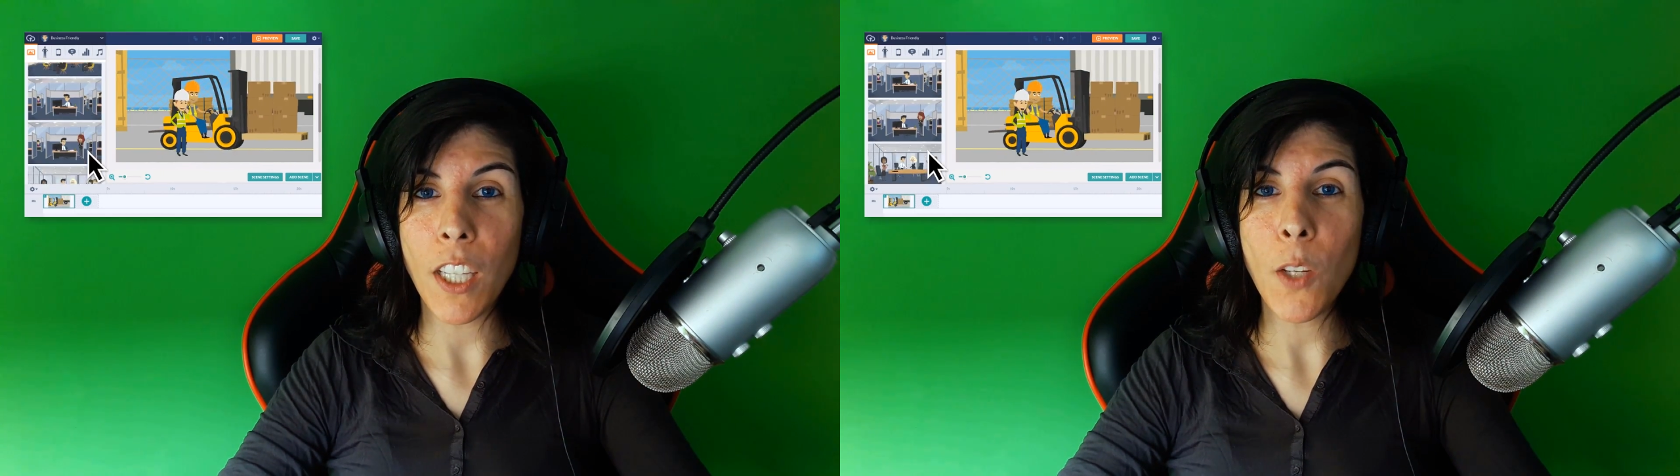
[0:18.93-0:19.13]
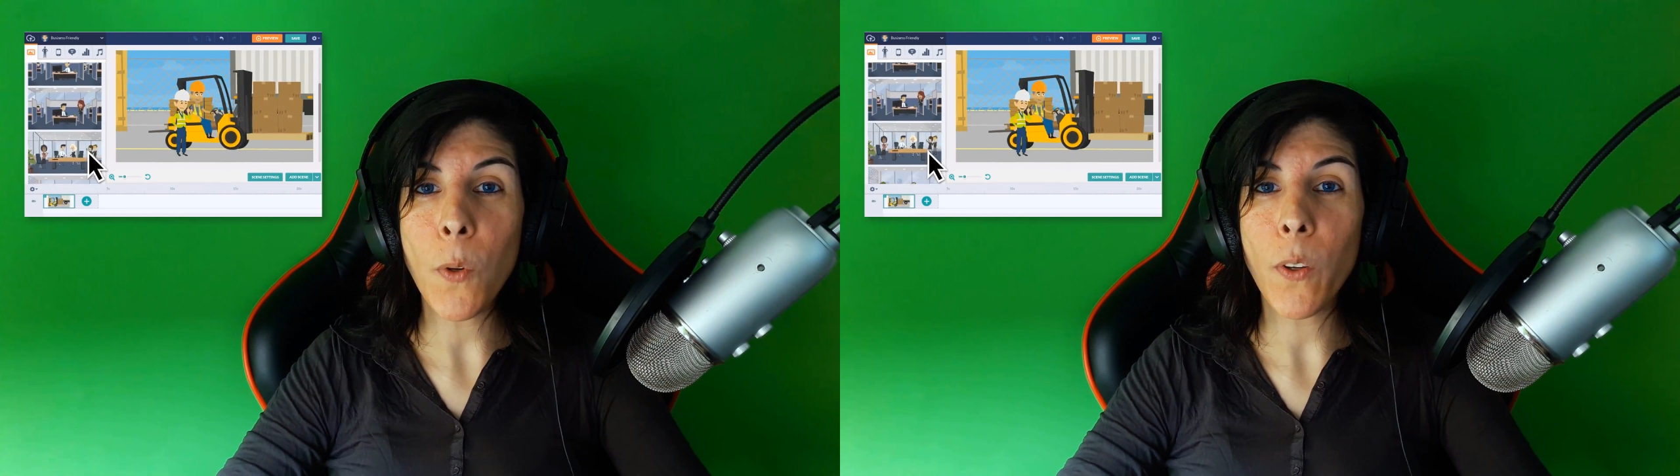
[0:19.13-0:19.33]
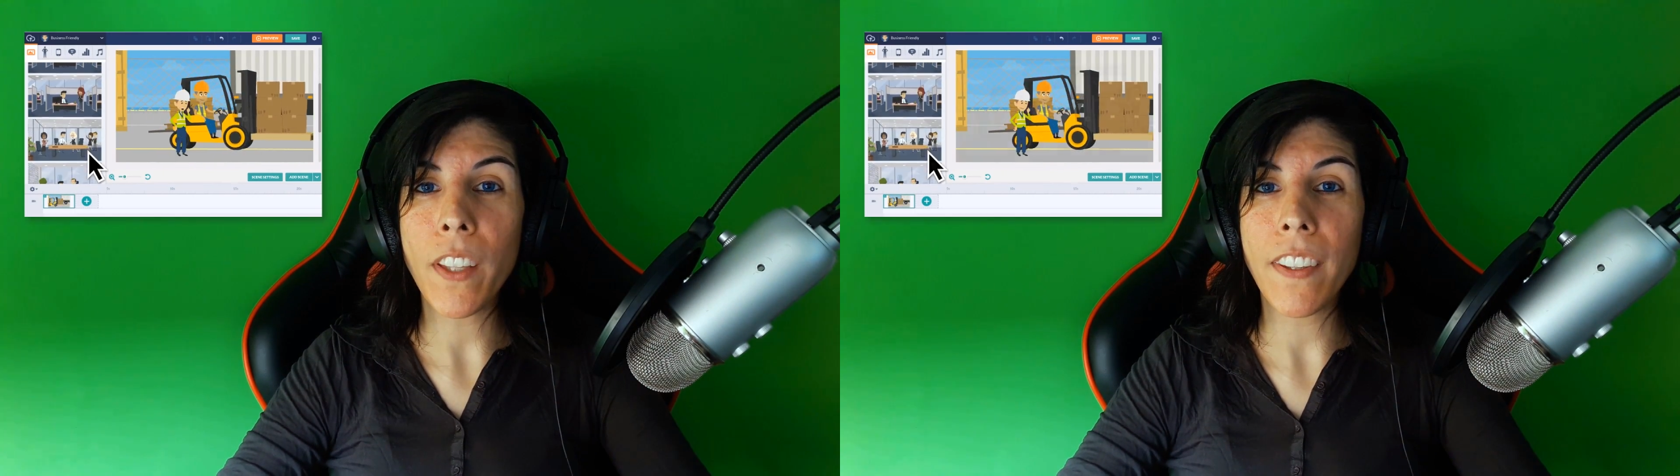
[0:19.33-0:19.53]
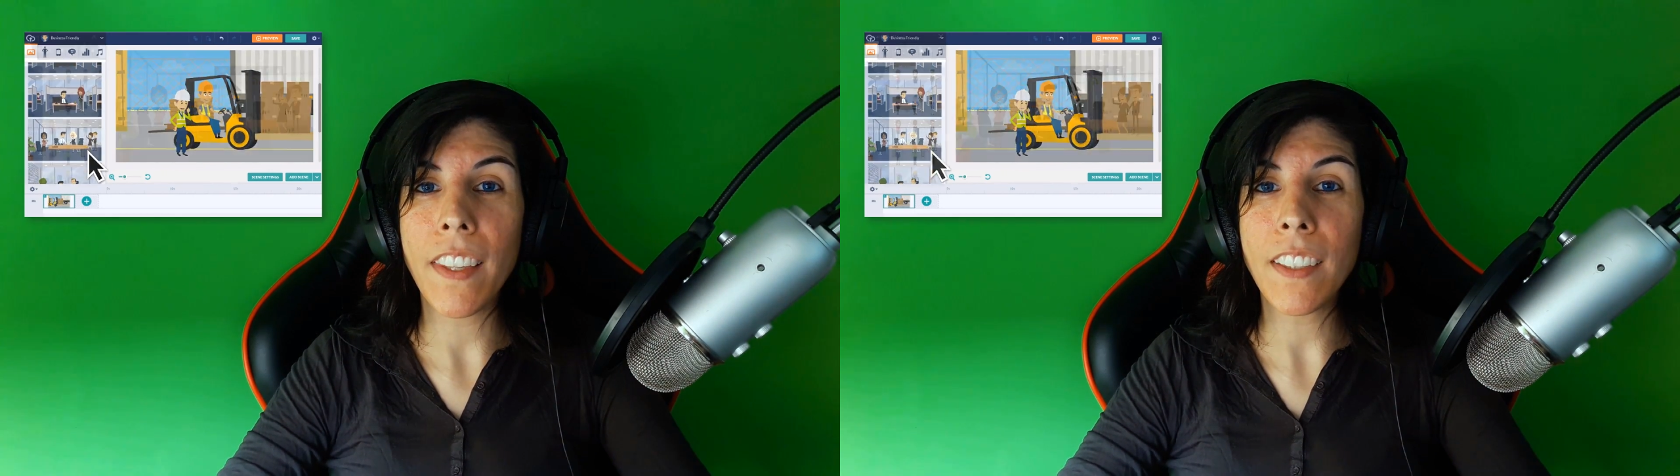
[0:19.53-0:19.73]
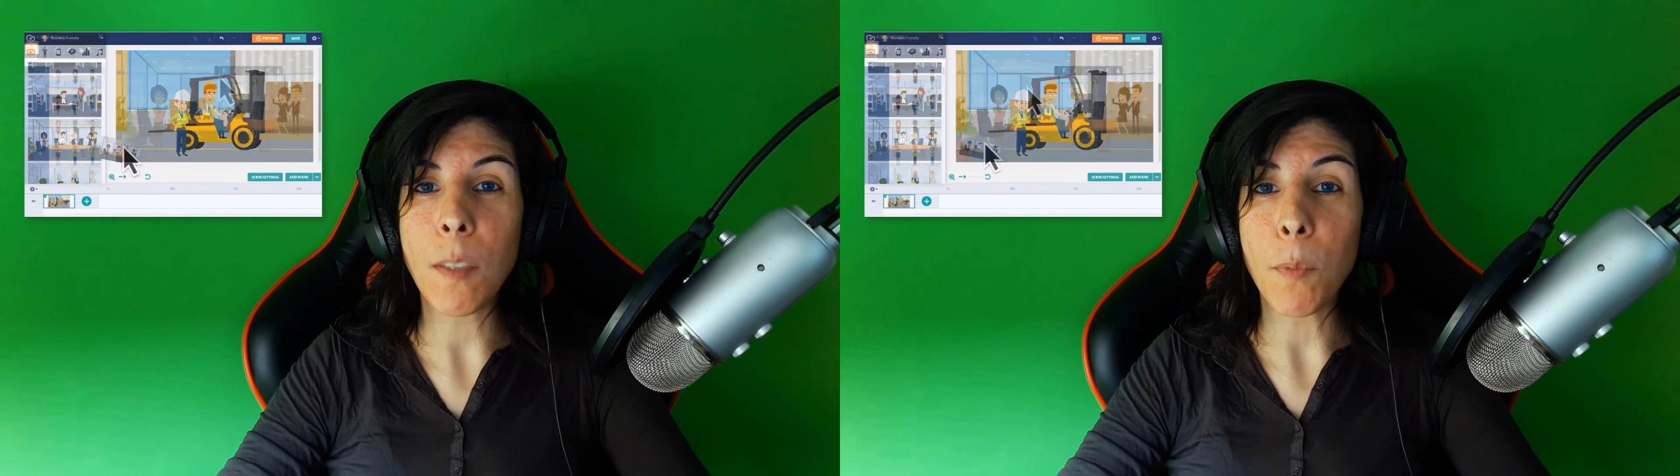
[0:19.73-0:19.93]
y luego
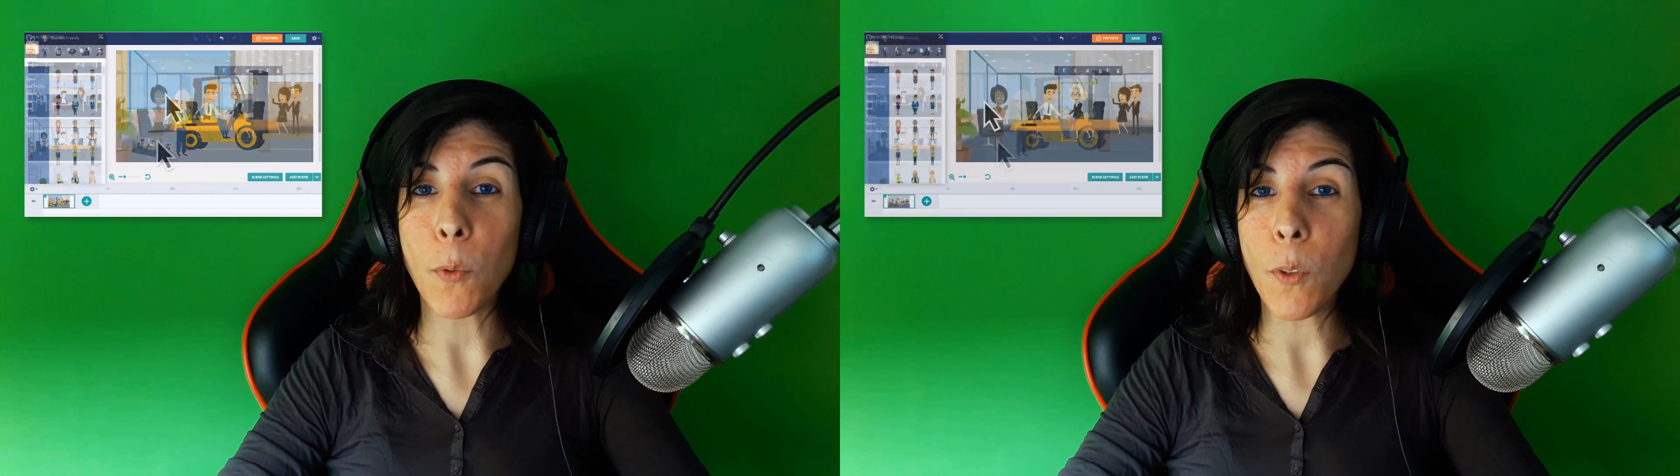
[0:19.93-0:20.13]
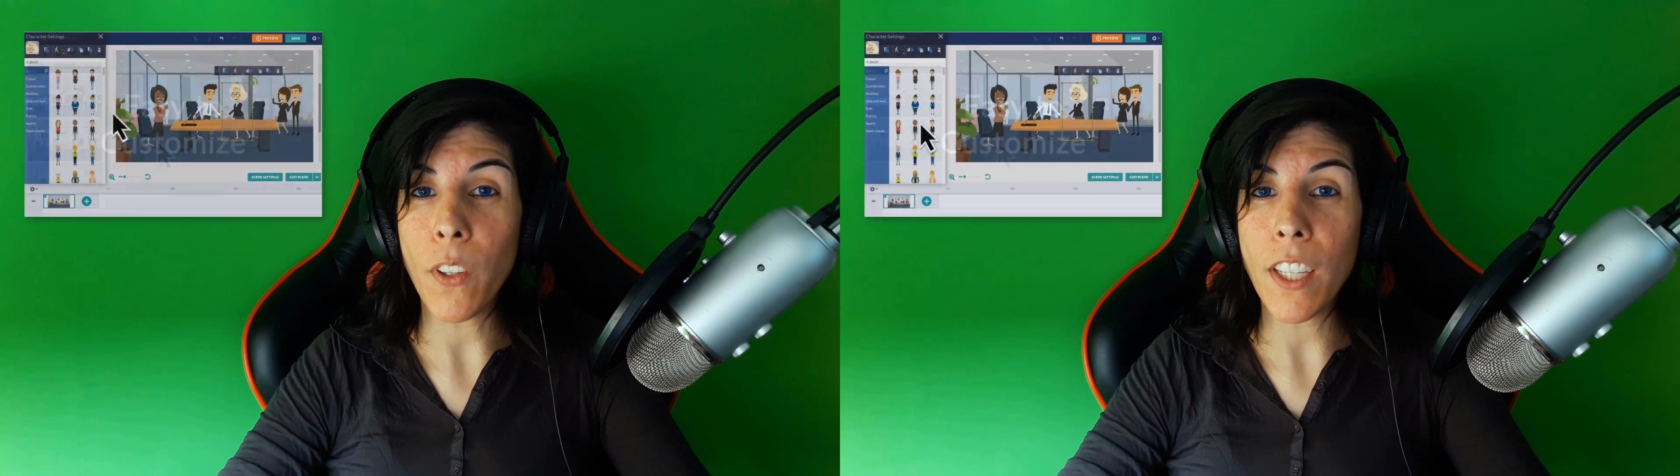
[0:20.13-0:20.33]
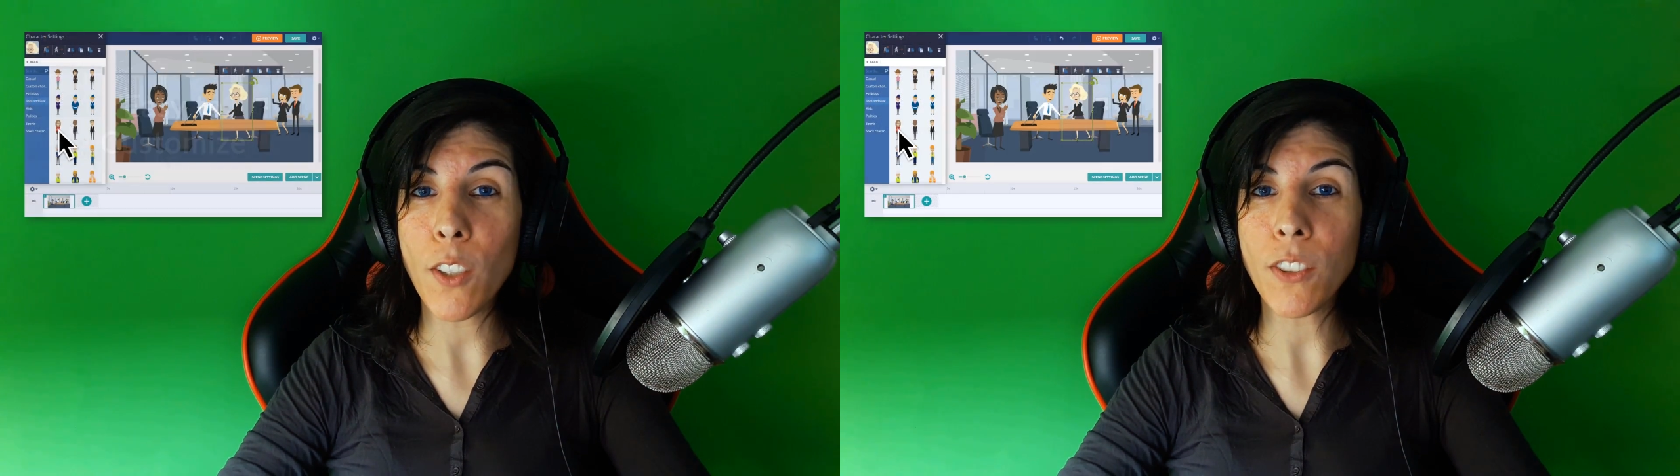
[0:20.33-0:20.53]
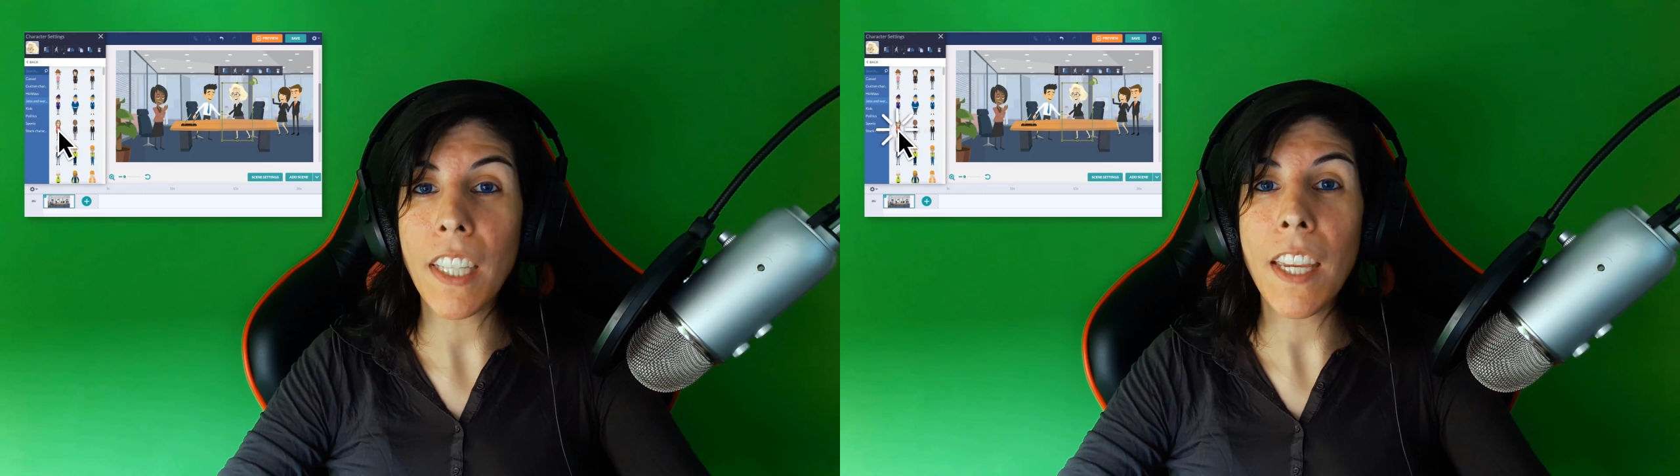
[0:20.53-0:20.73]
decidirte por uno de ellos